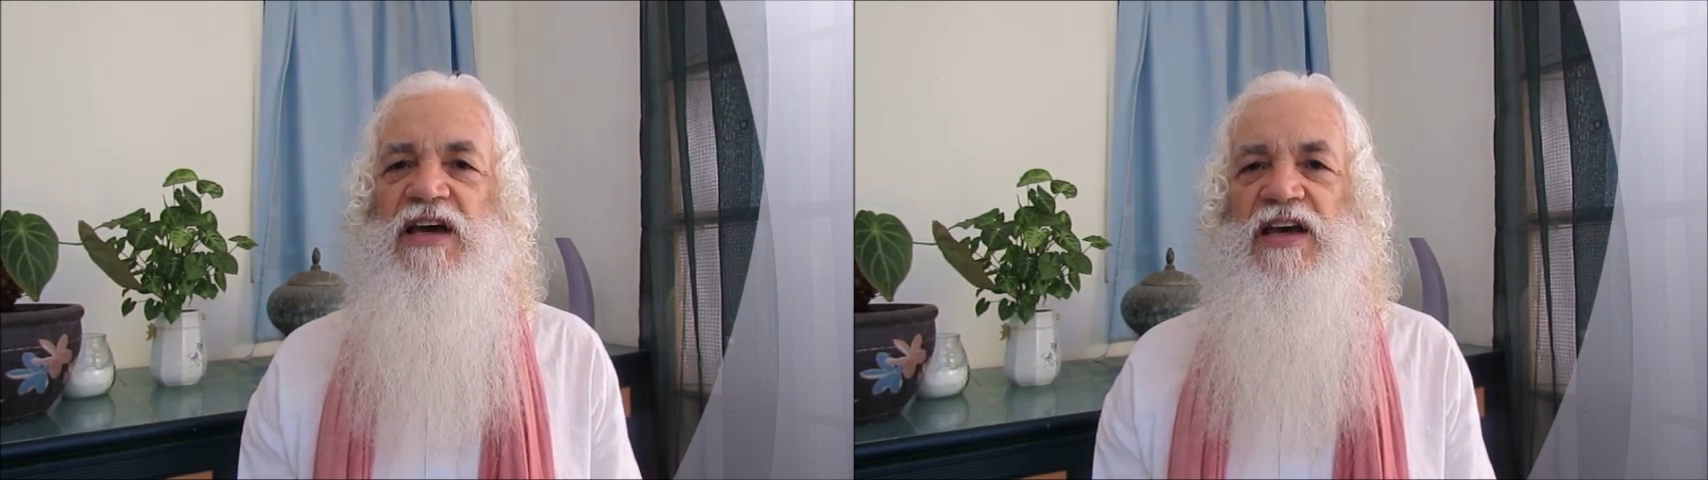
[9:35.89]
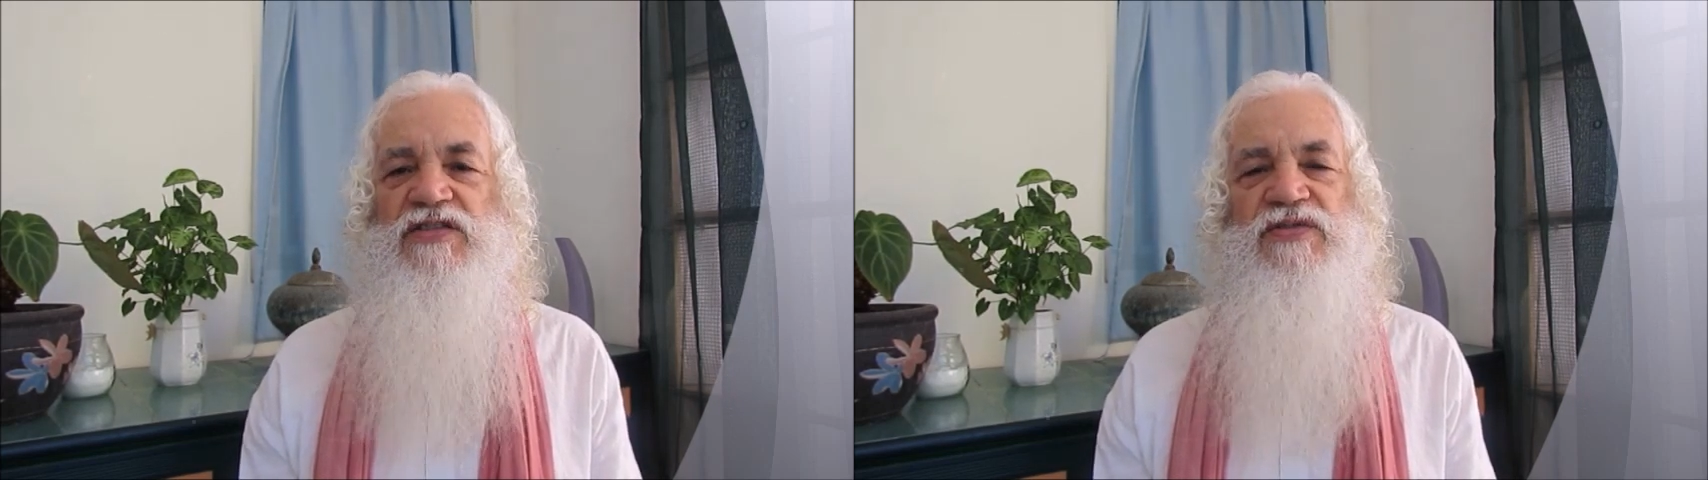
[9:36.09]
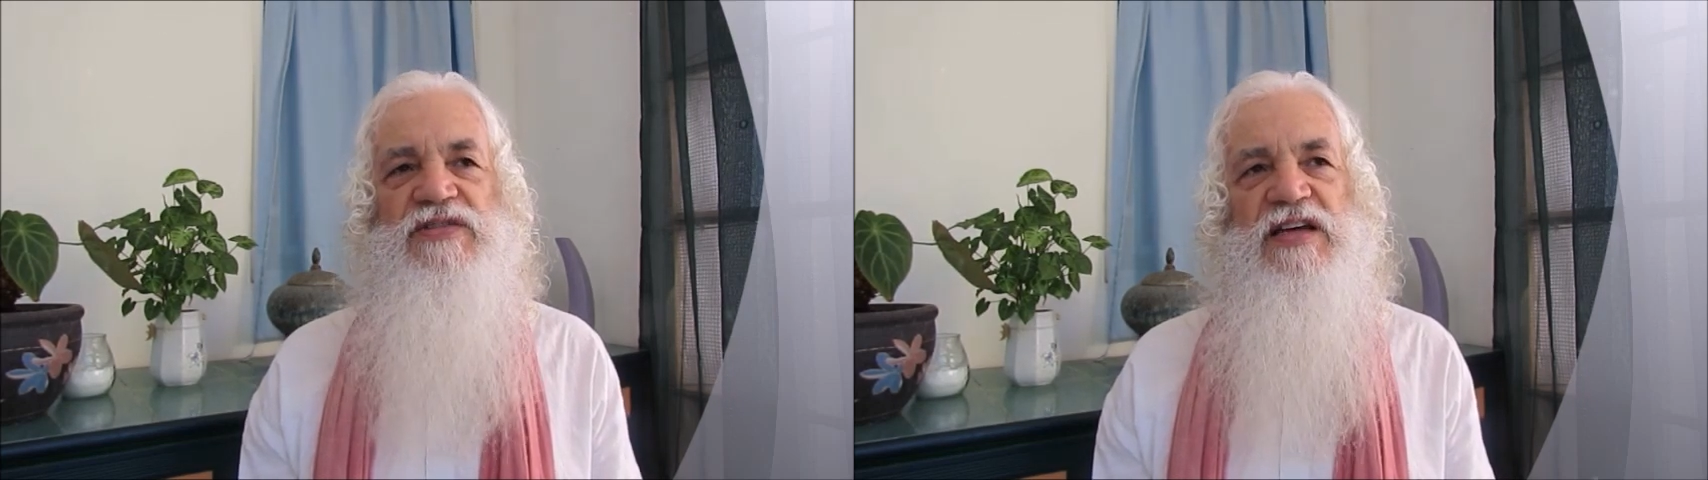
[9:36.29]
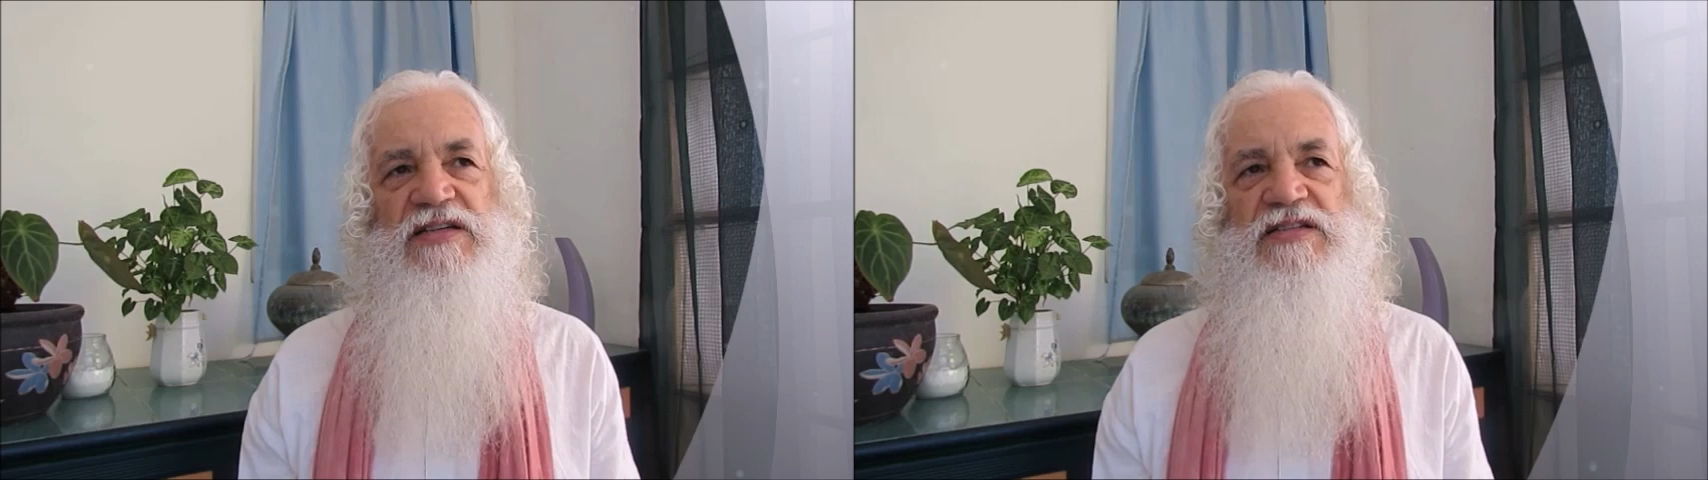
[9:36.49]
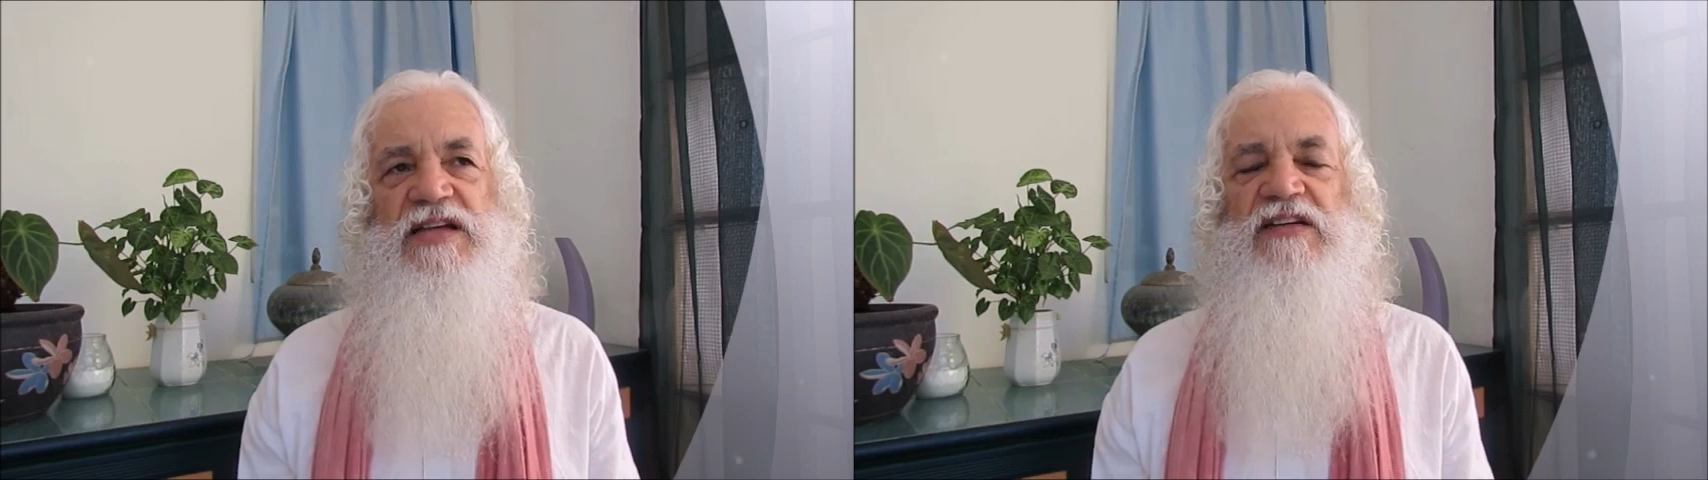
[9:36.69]
Est-ce que ça,
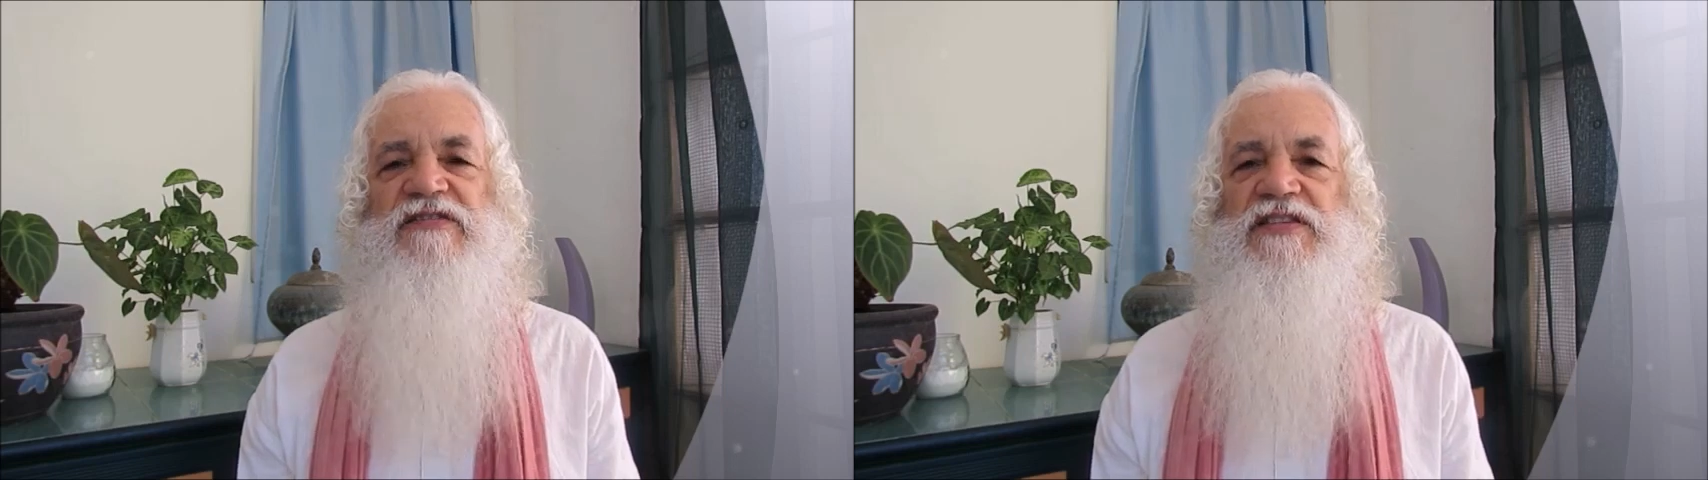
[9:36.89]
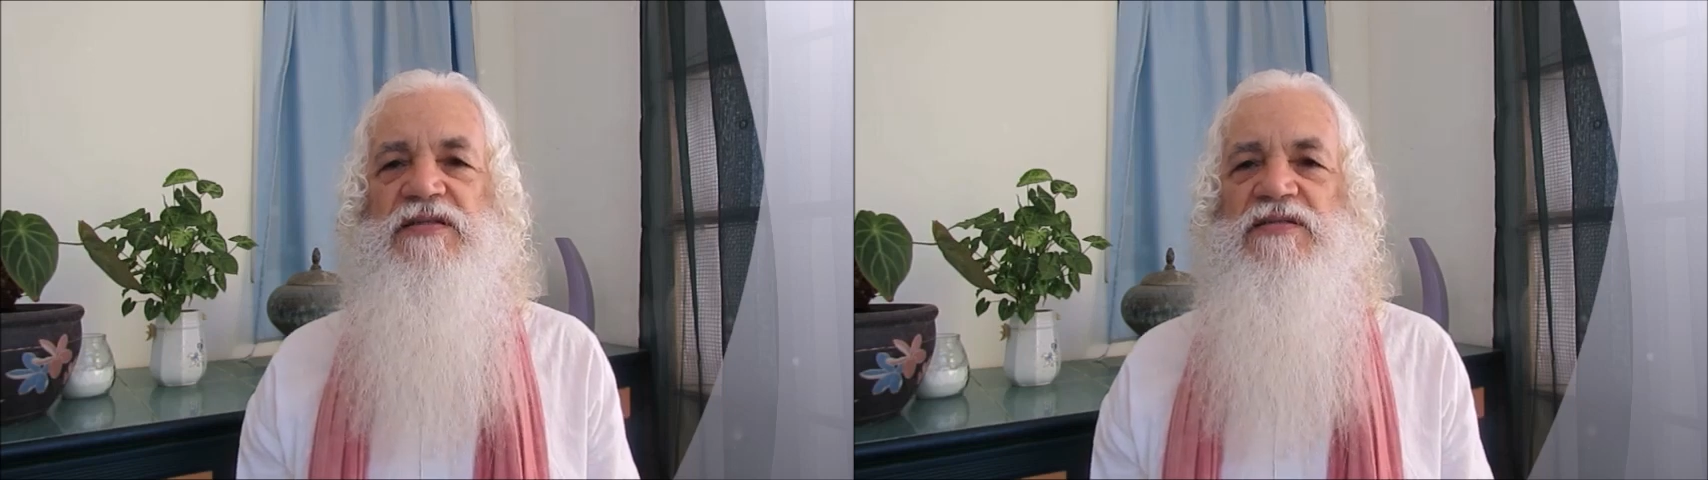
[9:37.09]
c'est la vie